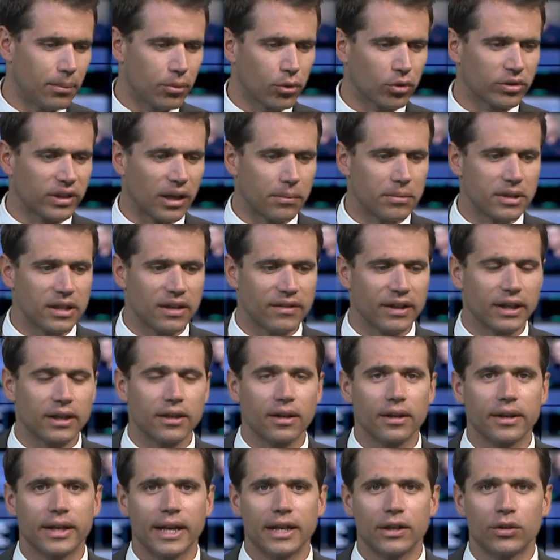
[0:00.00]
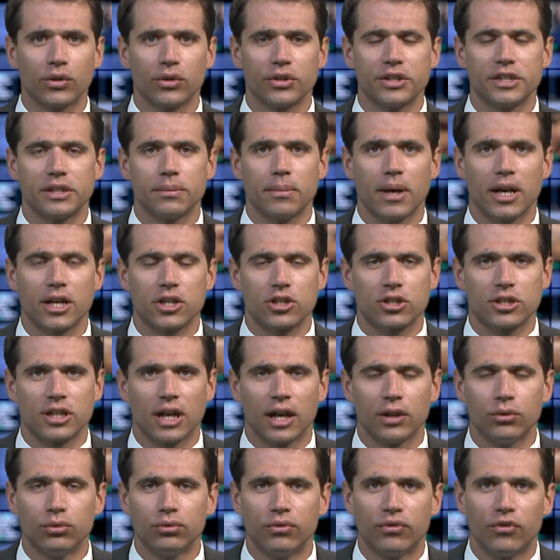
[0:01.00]
Et puis on termine avec euh, quelques images
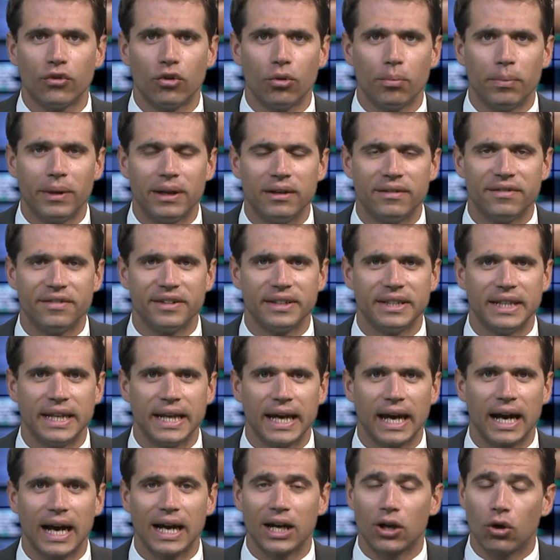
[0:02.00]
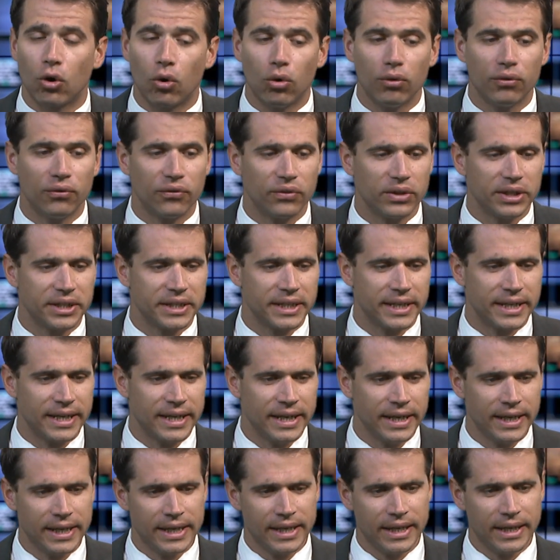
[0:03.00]
d'un nouveau belvédère à
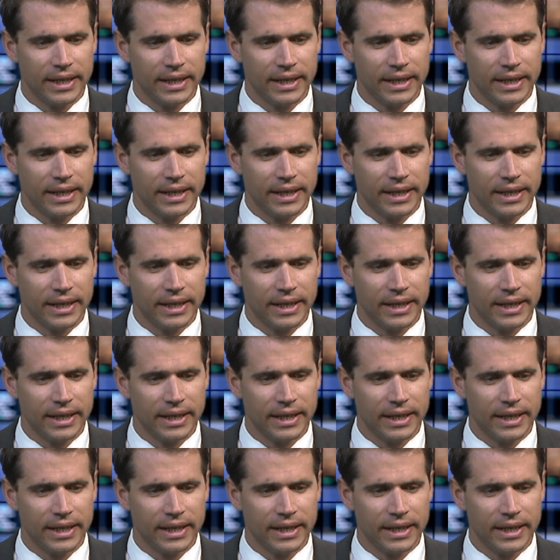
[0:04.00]
Grosflier,